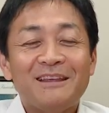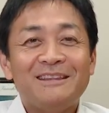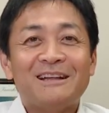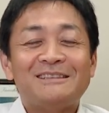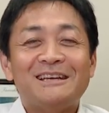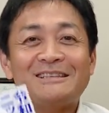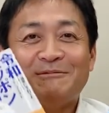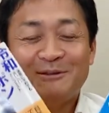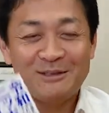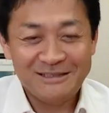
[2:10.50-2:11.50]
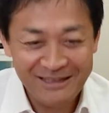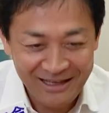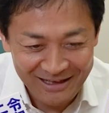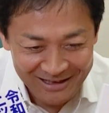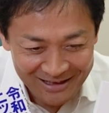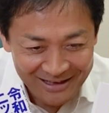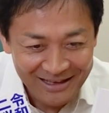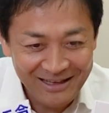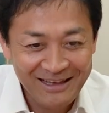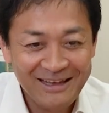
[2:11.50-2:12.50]
夏休みのですね、
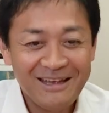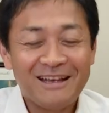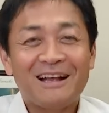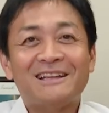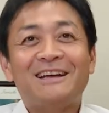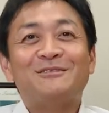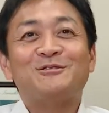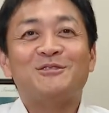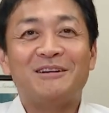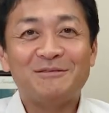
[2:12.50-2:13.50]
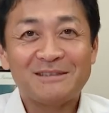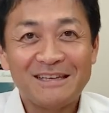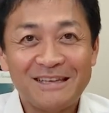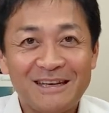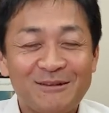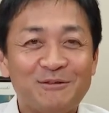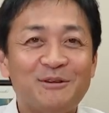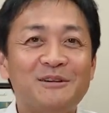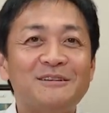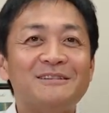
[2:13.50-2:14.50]
えー、課題図書ではありませんけれど
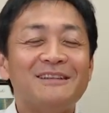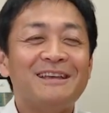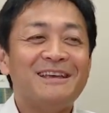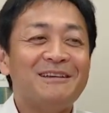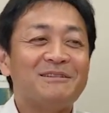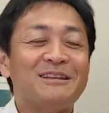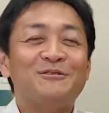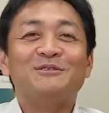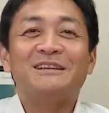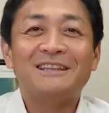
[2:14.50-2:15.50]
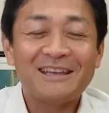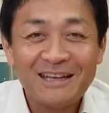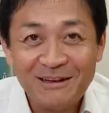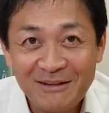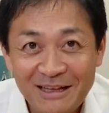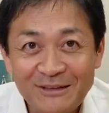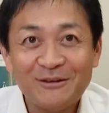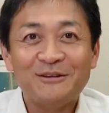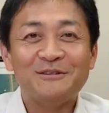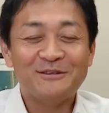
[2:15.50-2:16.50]
も、えー、また読んでいただければな
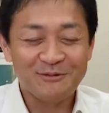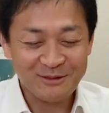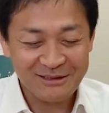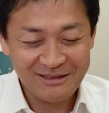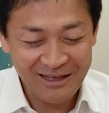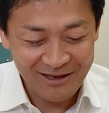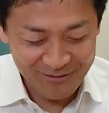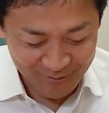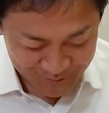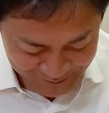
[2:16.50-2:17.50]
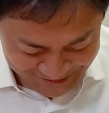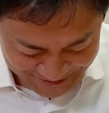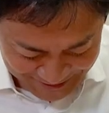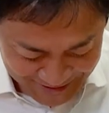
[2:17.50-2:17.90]
と思っております。